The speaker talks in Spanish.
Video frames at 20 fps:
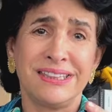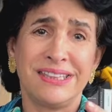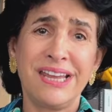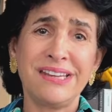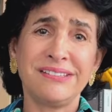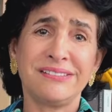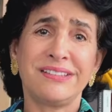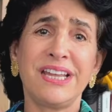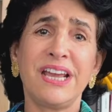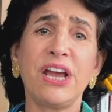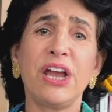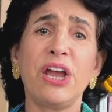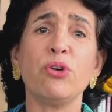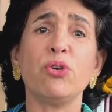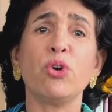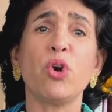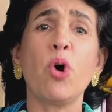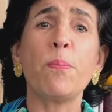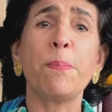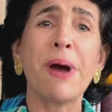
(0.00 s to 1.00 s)
desde
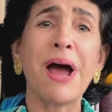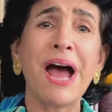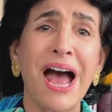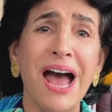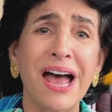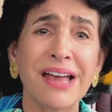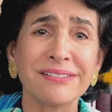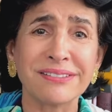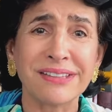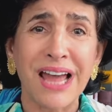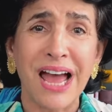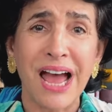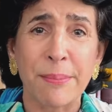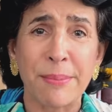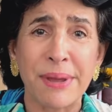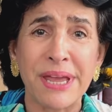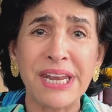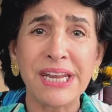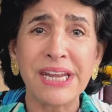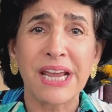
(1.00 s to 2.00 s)
Europa hasta
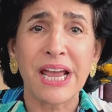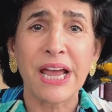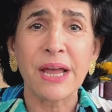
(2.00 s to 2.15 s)
América?